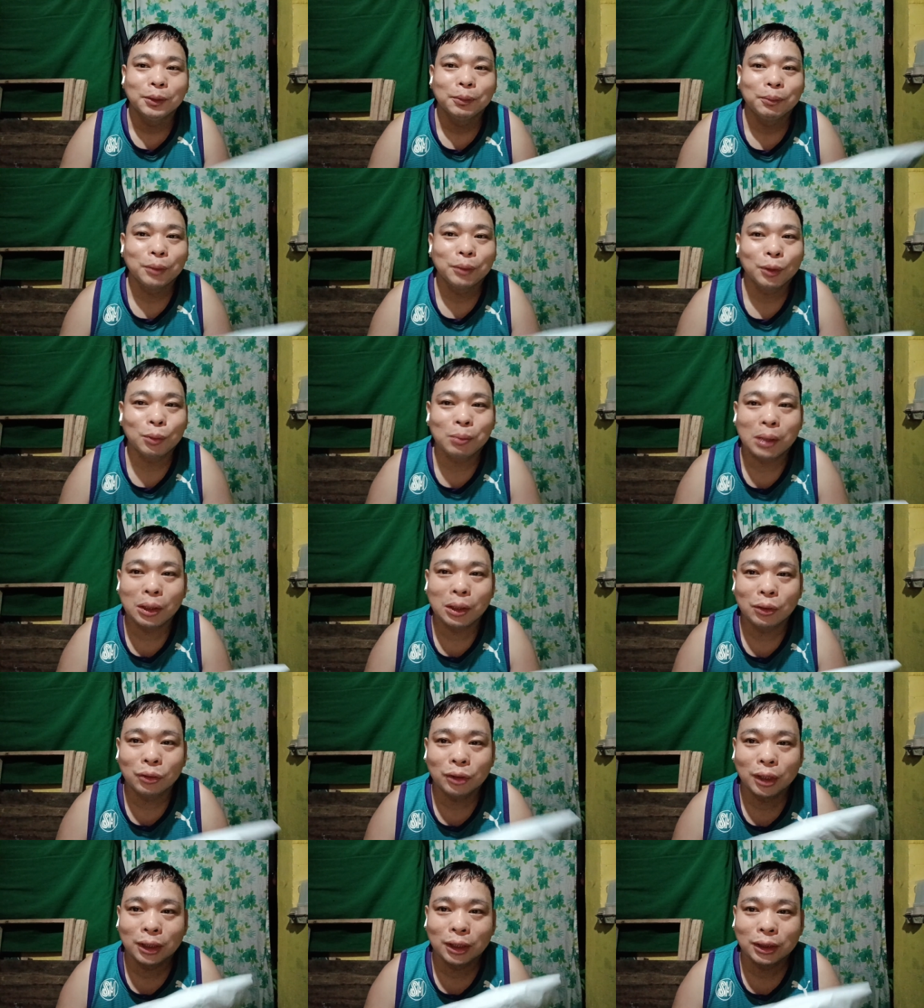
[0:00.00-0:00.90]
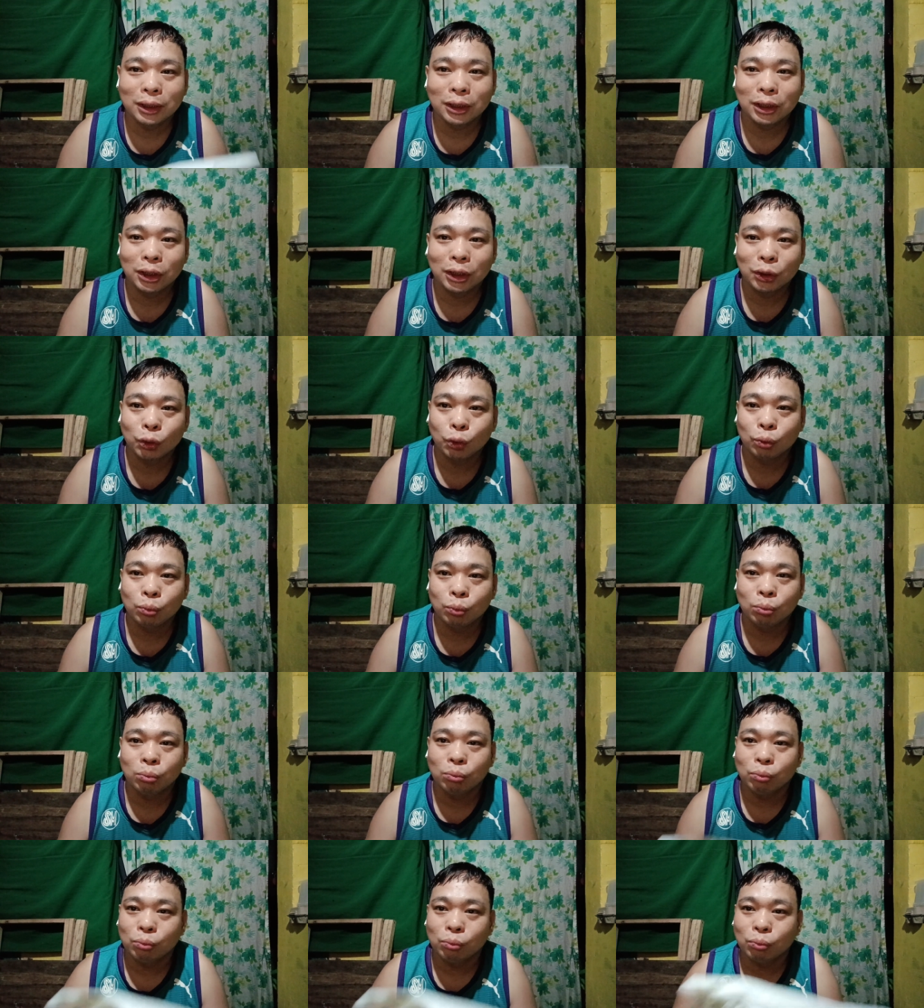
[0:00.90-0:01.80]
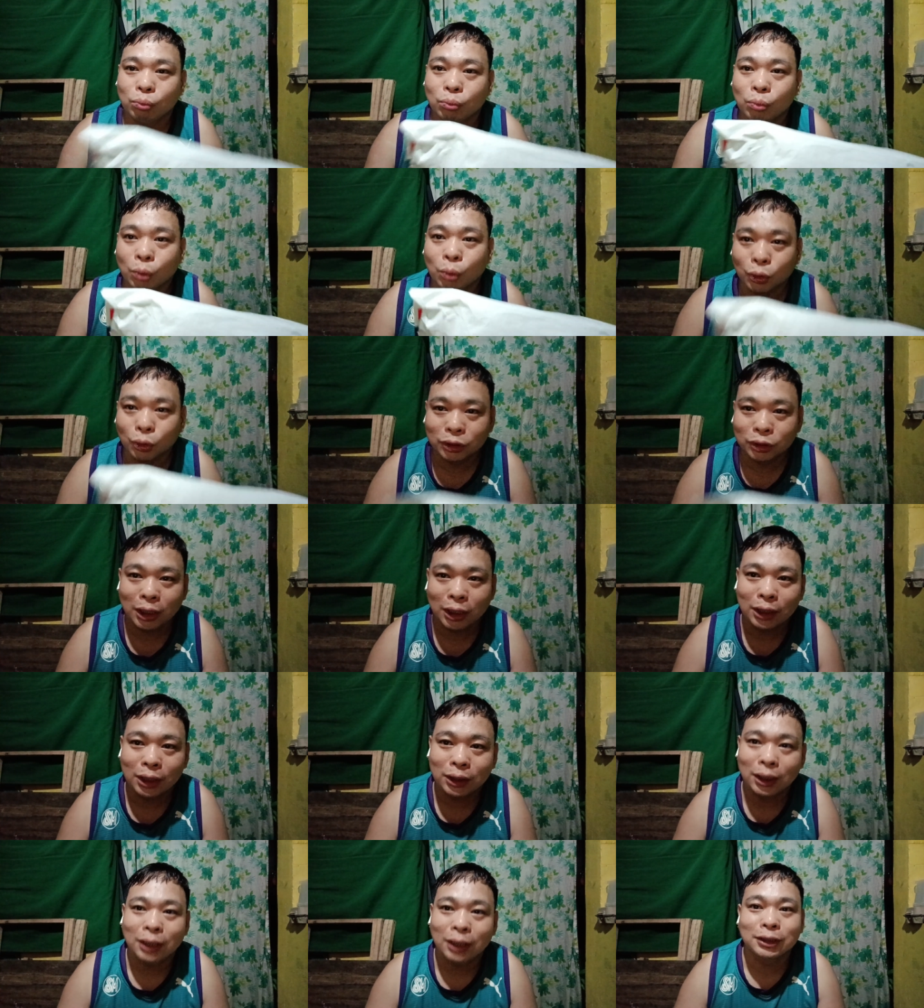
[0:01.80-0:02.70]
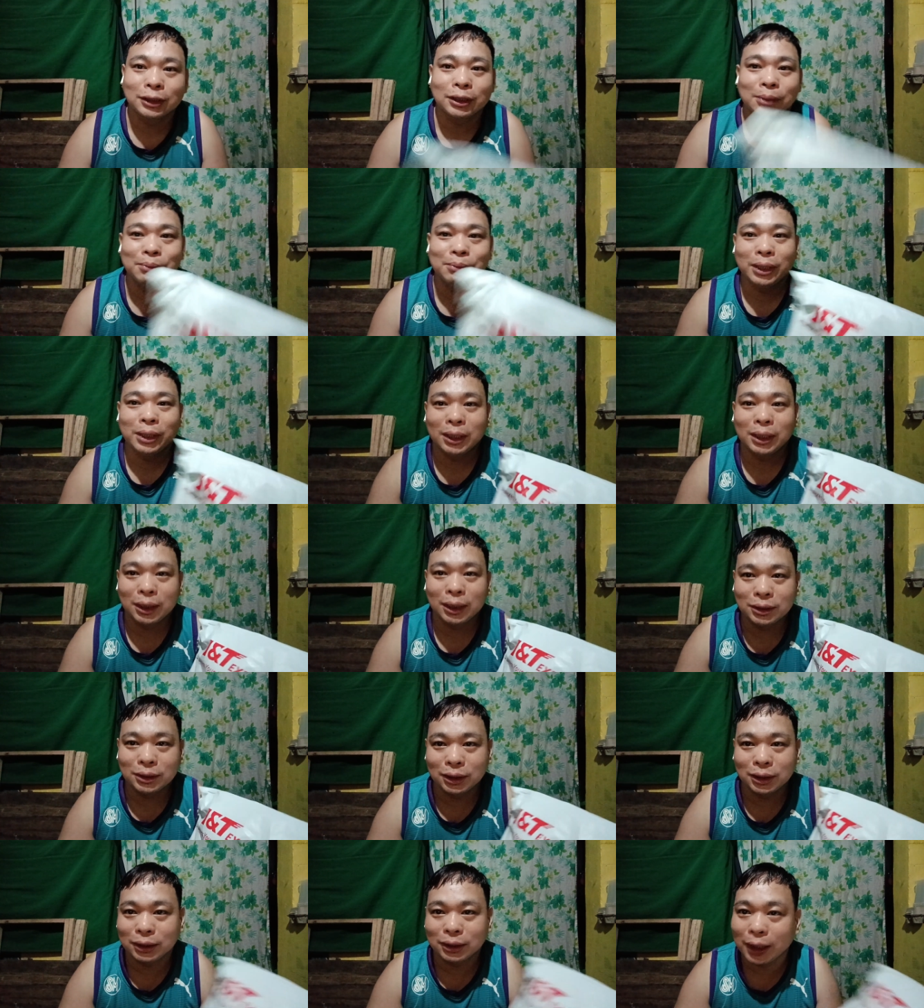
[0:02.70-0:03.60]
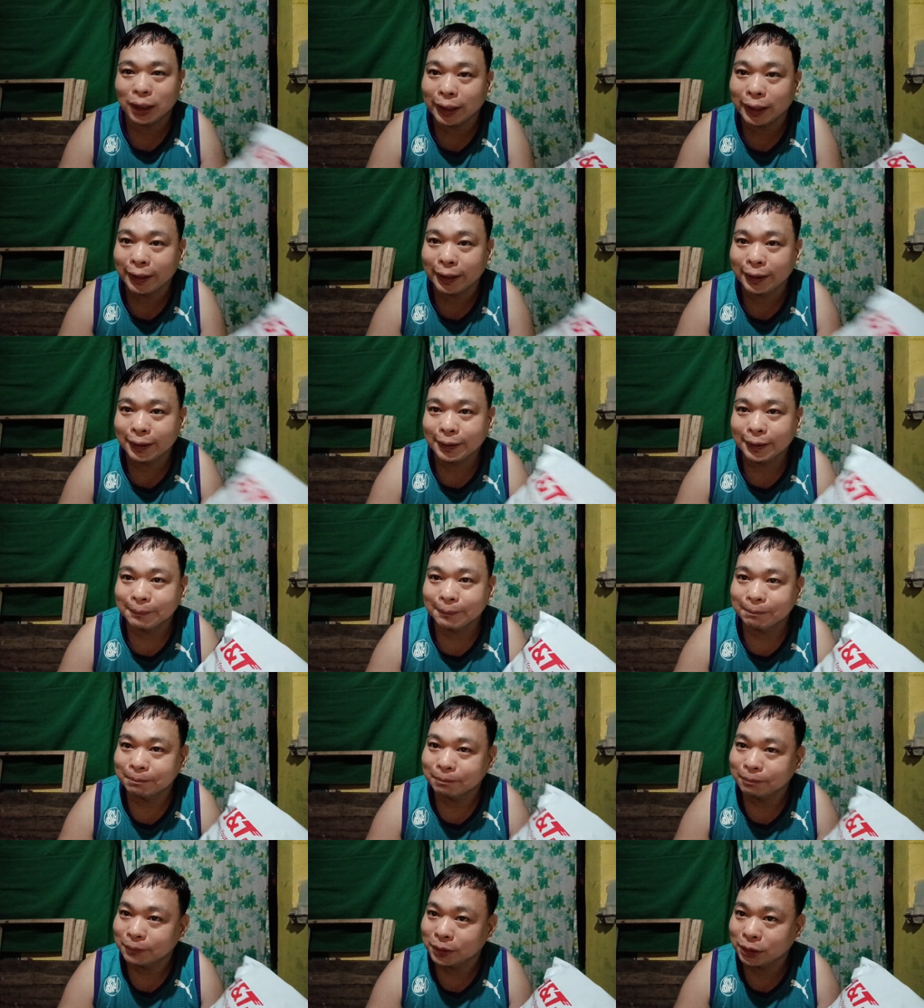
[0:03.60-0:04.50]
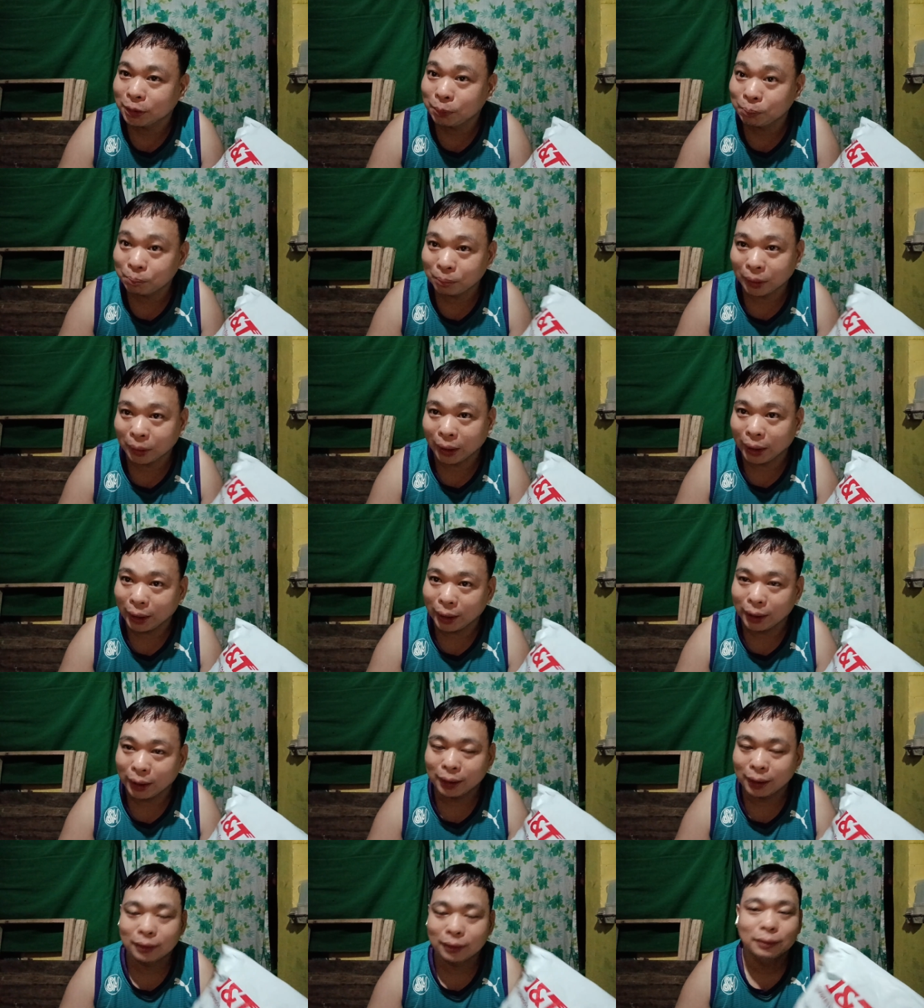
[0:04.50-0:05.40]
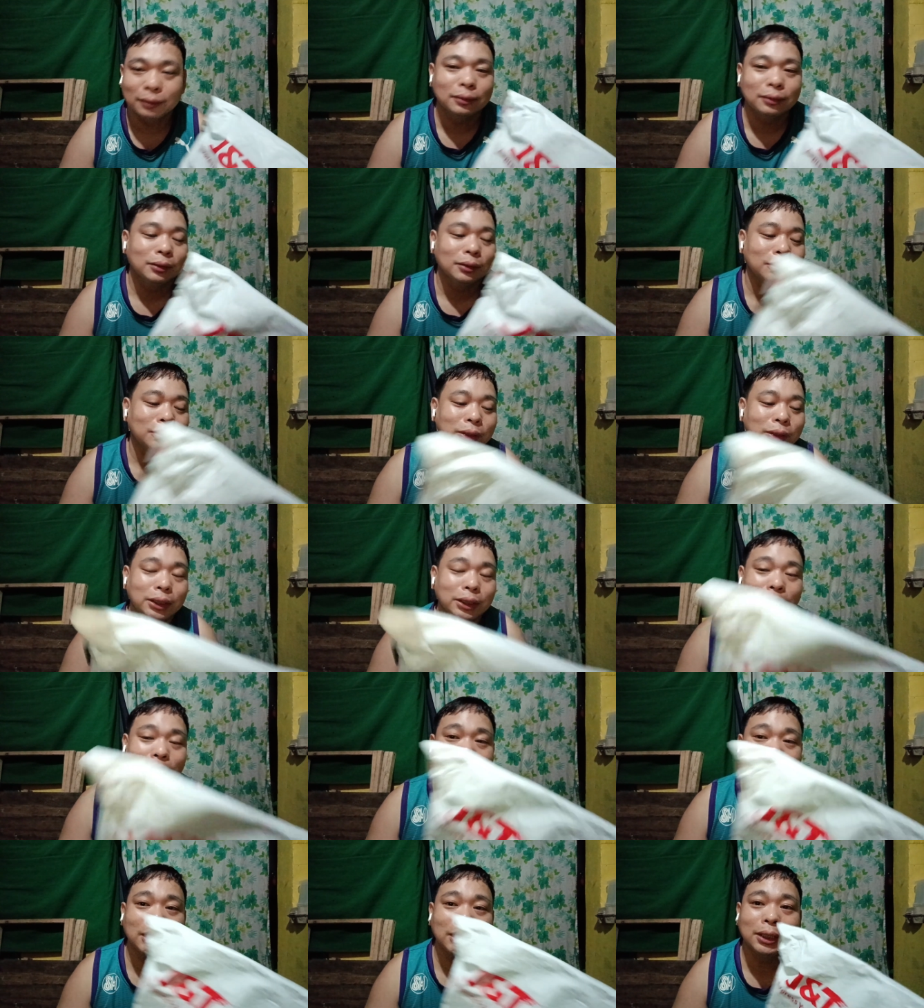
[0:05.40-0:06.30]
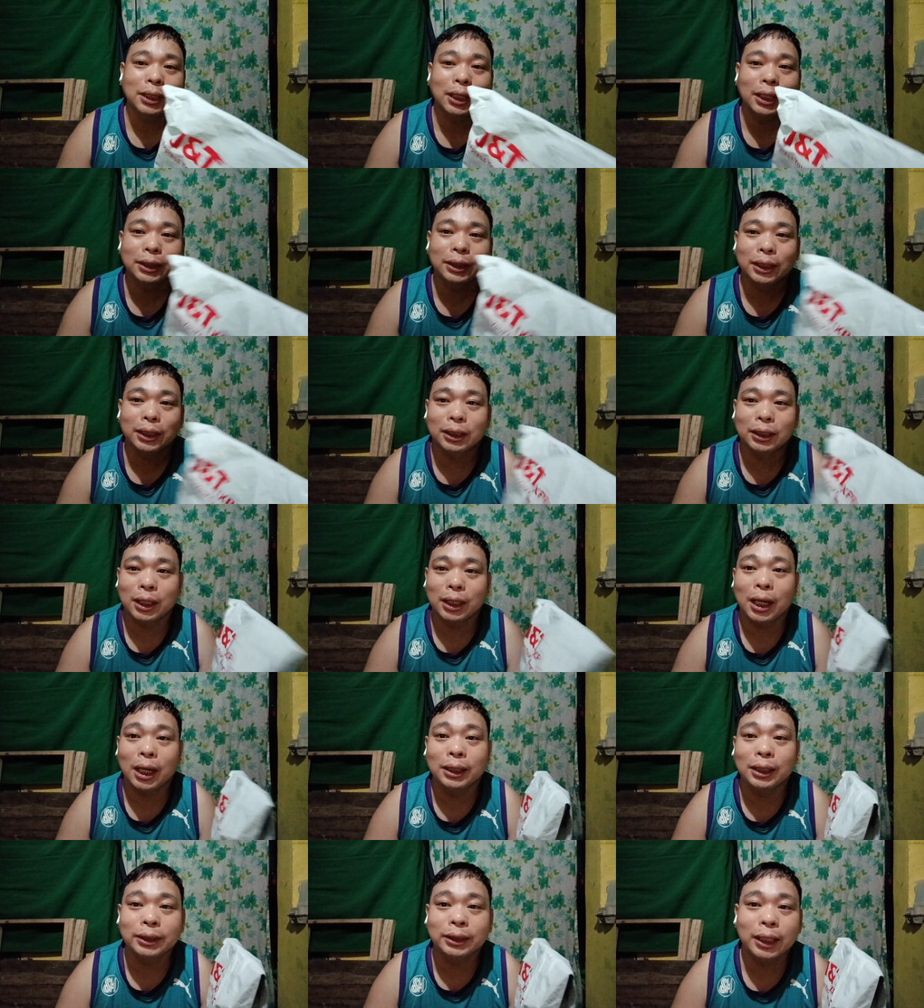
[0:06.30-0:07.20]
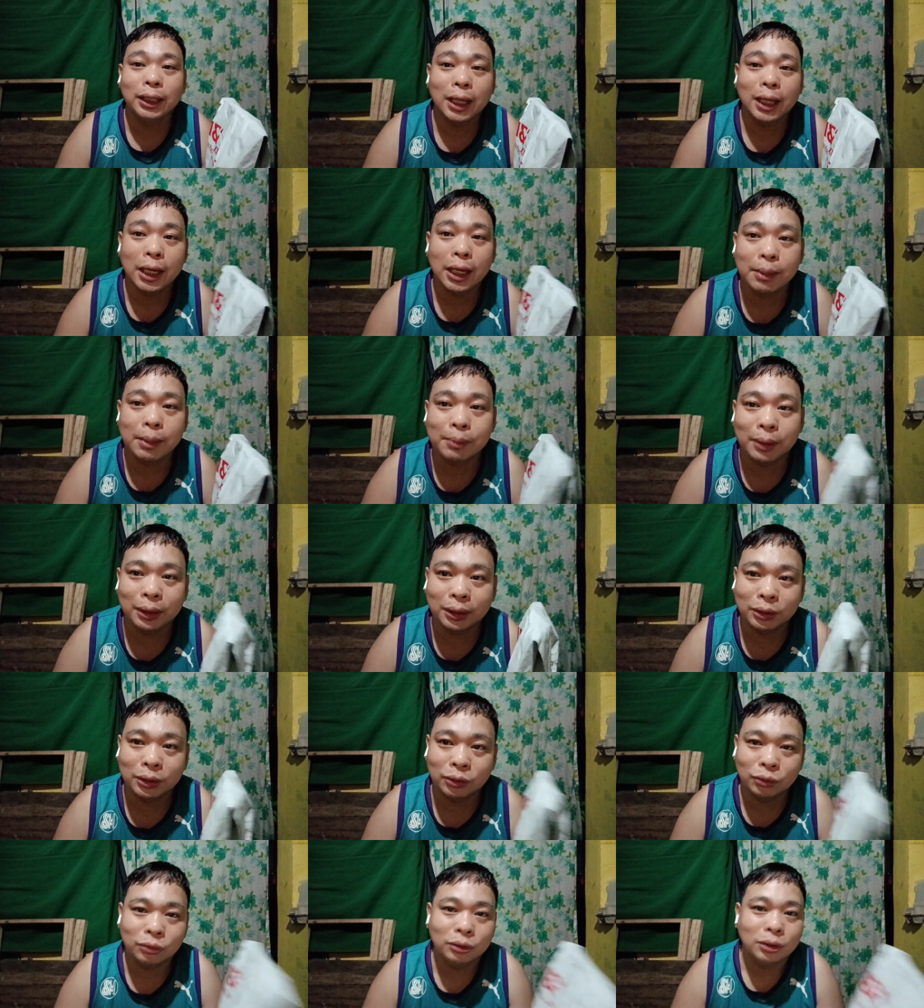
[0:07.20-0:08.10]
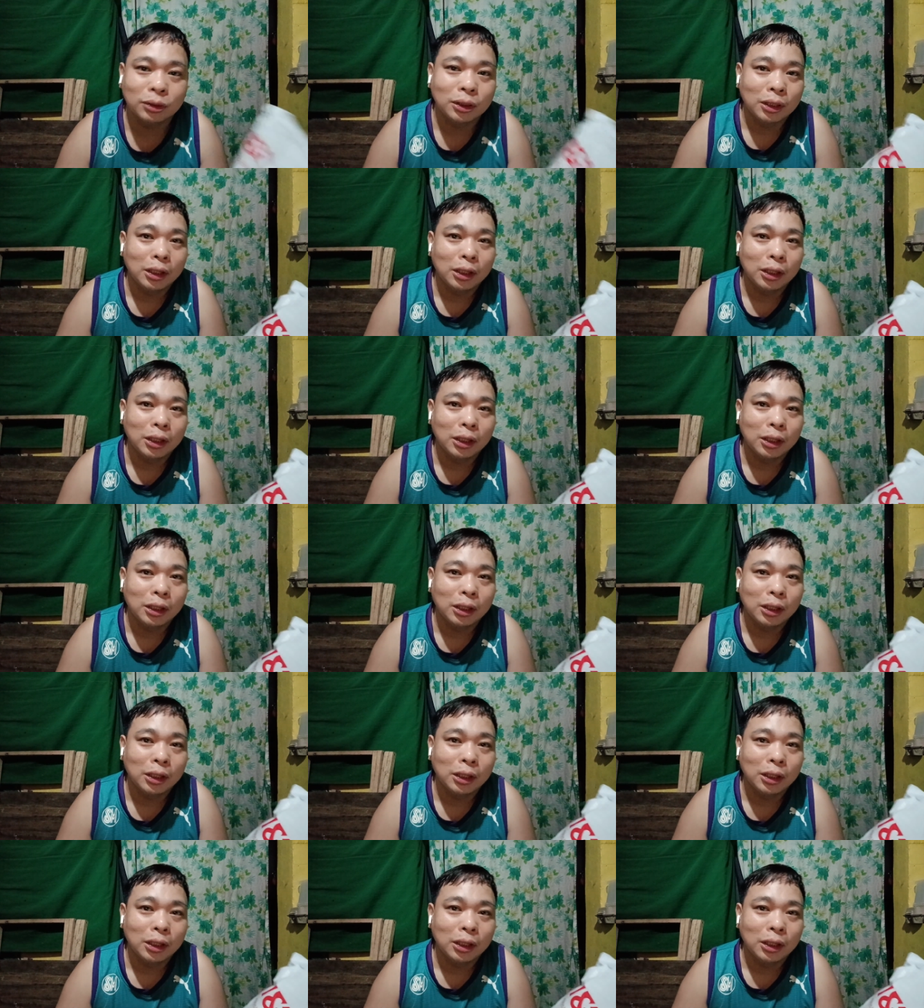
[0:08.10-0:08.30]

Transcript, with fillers: Pero bago natin ito buksan at sabihin legit ay siyempre titignan natin ang nilalaman nito.